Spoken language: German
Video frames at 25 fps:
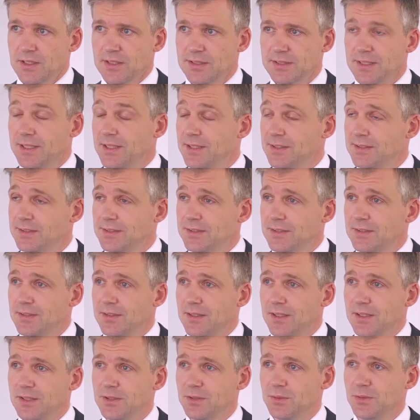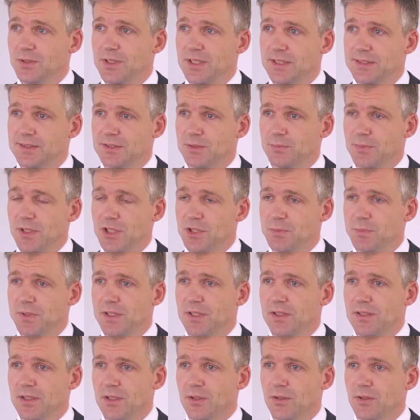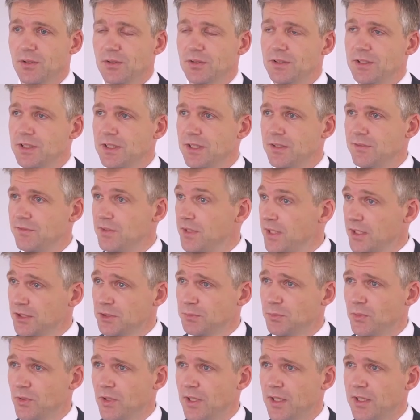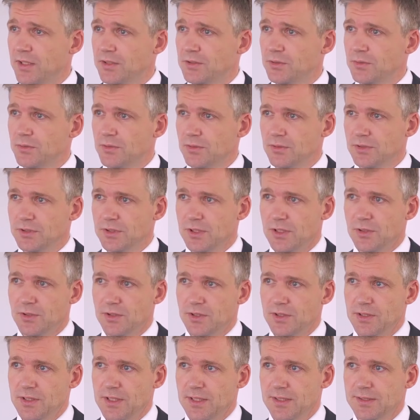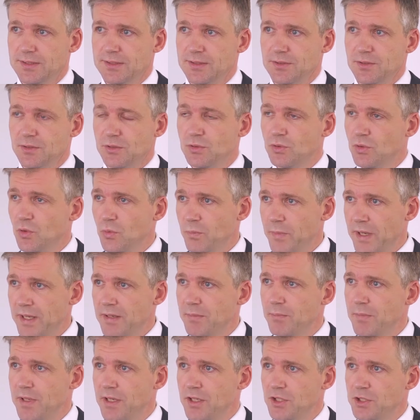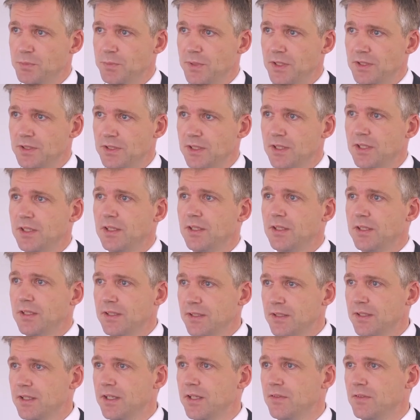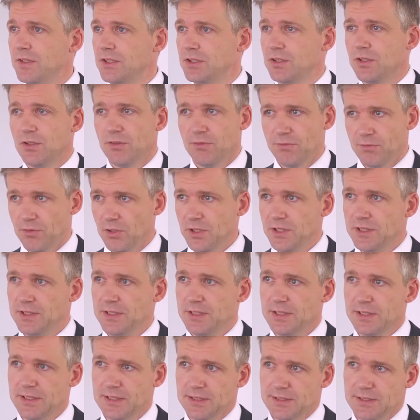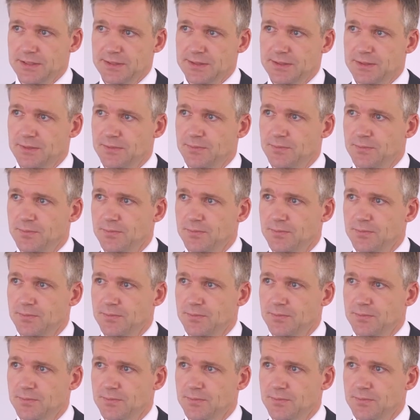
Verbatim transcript: Das heißt also, dass zum Beispiel auch die Finanzbuchhaltung und auch das Dokumentenmanagement in GEWIS voll integriert ist.